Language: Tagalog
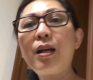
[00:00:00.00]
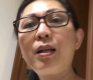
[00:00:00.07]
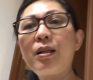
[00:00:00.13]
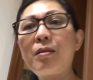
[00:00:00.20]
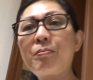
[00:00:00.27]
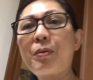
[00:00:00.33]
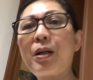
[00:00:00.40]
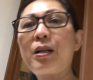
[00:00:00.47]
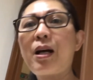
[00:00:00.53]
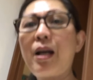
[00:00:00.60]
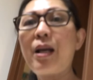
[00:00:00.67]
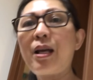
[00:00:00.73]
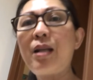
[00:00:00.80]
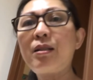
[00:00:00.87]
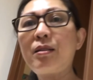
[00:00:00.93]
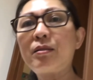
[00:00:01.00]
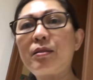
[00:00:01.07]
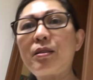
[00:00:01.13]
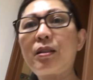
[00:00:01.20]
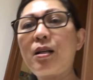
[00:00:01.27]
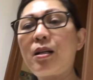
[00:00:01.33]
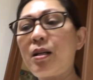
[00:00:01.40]
ng pagkain at
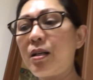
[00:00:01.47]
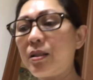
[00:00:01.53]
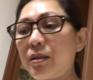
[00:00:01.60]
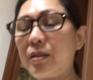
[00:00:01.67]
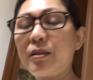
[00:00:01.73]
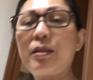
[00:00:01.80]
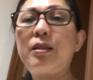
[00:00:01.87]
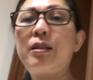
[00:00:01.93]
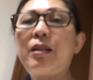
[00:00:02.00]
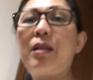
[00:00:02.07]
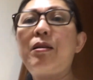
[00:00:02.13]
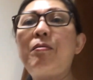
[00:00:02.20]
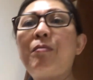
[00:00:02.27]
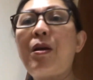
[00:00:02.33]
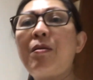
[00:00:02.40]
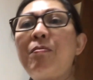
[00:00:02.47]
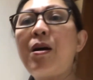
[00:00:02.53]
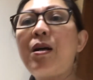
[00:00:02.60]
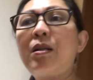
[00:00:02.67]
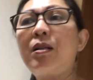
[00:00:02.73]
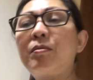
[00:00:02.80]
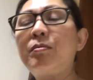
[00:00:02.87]
saka iba-iba
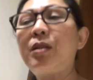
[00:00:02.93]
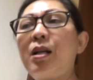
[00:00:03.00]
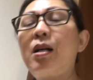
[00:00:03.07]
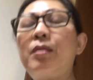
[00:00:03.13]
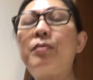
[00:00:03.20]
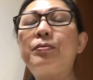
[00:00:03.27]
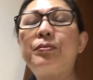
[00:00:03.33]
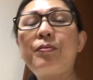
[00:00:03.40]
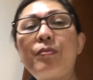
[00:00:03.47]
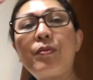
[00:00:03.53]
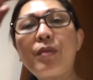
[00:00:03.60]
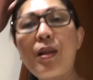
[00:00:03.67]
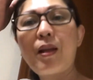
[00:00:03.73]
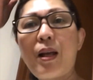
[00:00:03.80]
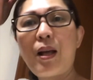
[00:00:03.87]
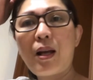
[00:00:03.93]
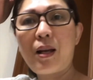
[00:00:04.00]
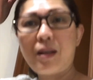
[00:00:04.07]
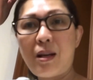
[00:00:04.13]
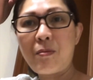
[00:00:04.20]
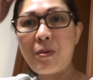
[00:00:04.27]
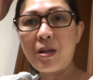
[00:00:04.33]
ng mga
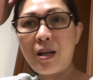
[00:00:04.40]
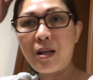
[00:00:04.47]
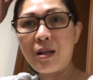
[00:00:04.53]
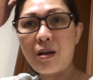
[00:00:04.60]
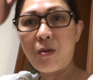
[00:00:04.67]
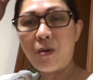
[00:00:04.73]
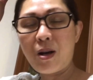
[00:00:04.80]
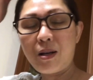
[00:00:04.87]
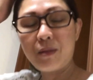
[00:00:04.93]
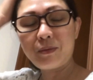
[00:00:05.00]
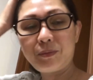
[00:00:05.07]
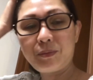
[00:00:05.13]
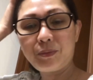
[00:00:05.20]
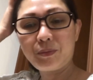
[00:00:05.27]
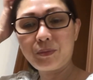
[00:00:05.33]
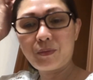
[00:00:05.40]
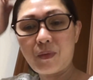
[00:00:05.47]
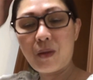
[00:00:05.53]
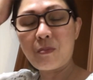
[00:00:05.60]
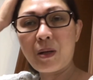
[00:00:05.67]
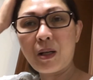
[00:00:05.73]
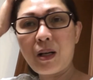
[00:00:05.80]
daming ginagawa
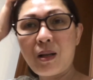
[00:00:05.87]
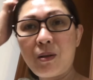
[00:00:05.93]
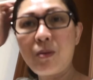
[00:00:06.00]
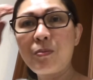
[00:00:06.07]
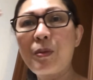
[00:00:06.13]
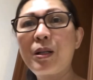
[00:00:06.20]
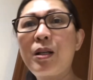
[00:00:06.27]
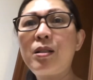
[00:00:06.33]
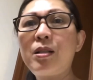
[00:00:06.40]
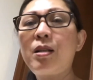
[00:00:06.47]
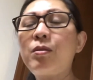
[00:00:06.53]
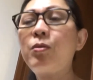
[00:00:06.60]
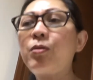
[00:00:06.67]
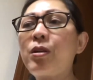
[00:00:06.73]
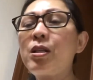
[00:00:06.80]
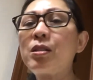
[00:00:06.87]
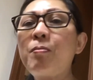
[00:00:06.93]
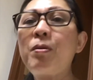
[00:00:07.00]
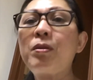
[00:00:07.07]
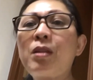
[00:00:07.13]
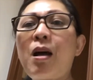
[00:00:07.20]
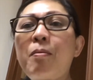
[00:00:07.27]
pag ano, pag ganyang oras ka
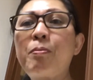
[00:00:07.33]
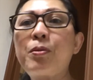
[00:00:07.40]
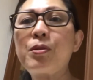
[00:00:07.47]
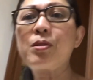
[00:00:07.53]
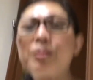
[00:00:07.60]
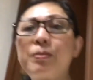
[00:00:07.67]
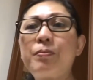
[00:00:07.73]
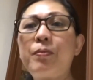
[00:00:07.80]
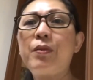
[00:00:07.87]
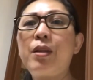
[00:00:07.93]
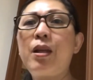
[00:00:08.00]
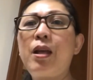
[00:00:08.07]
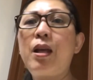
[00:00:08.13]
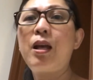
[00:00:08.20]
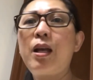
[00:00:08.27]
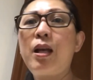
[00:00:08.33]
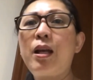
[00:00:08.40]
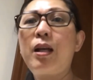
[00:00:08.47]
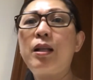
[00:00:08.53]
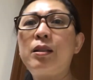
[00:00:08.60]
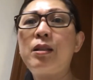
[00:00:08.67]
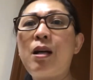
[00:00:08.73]
matapos.
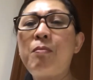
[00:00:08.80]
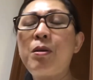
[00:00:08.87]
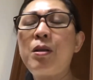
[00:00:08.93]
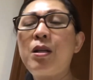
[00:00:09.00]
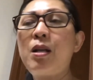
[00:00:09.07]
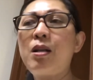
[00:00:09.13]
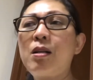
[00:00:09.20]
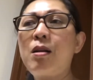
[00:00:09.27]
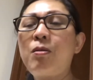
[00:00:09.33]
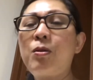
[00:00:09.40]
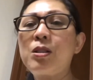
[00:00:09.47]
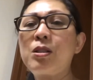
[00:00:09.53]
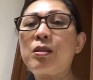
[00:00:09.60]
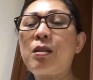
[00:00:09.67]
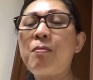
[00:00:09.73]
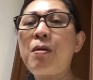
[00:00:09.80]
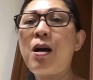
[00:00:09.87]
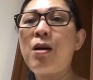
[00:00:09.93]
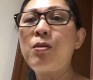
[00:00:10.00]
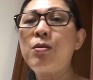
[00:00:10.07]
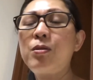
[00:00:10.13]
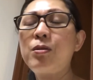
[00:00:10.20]
Ang daming ginagawa sa
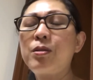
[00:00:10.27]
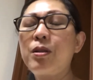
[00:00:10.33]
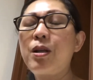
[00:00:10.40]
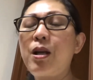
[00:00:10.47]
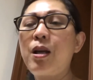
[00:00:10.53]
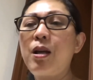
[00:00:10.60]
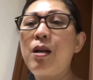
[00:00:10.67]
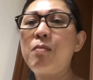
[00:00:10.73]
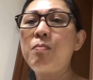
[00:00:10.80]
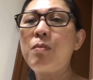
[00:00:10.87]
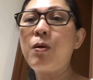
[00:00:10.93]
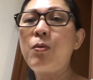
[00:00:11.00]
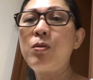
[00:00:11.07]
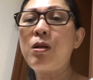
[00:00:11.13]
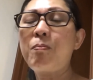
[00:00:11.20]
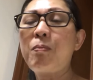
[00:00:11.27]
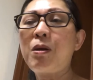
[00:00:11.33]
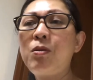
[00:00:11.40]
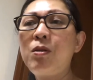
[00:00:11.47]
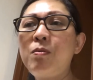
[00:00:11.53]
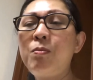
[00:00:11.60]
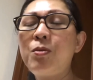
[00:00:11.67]
trabaho. Pagod na
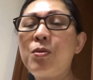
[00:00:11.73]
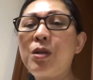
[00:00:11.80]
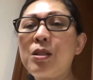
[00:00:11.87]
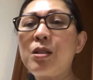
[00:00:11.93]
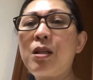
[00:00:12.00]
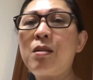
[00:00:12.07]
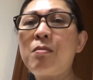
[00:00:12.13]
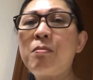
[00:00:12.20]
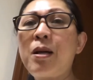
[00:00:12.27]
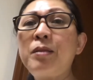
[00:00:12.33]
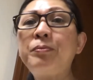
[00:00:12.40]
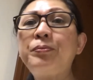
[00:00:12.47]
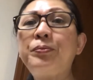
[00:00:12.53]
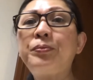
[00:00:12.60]
pagod, bukas na naman.